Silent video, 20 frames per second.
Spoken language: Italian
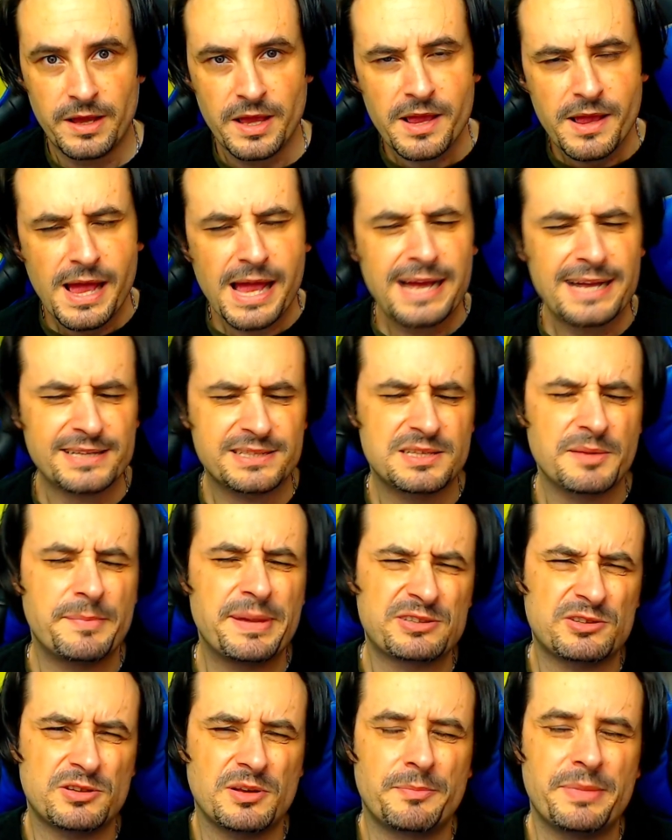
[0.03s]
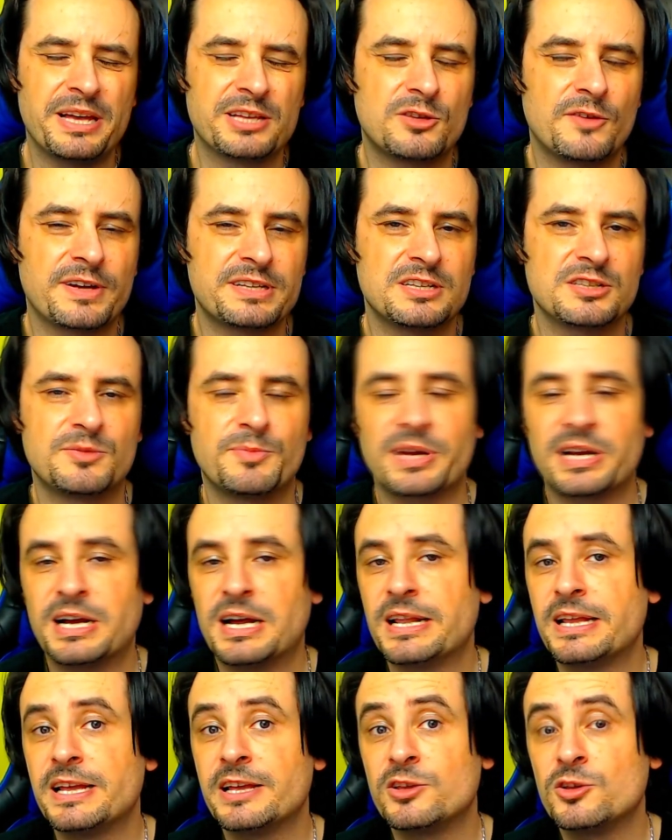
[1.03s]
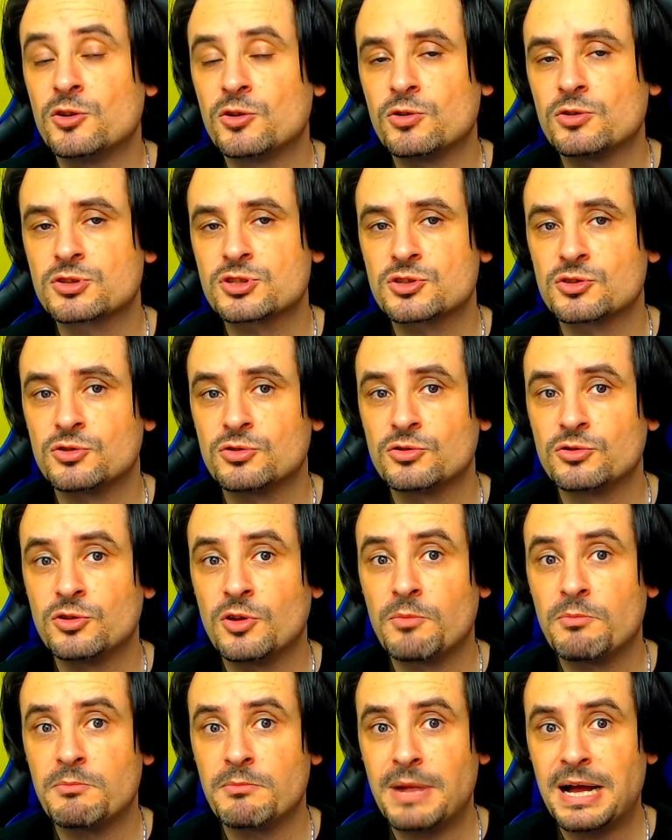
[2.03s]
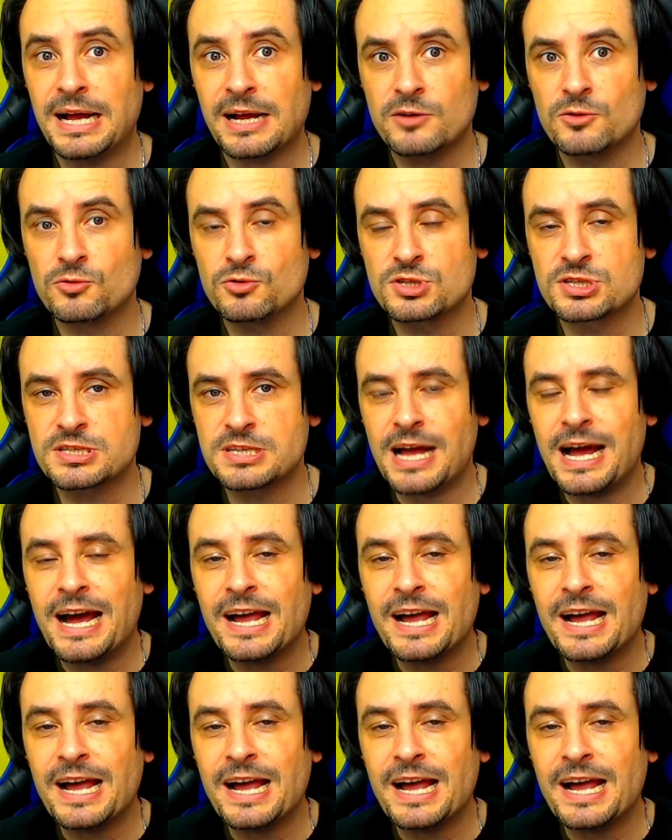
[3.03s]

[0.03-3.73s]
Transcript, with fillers: Ah, ragazzi, bentornati e ben trovati in canale, io sono Magnus.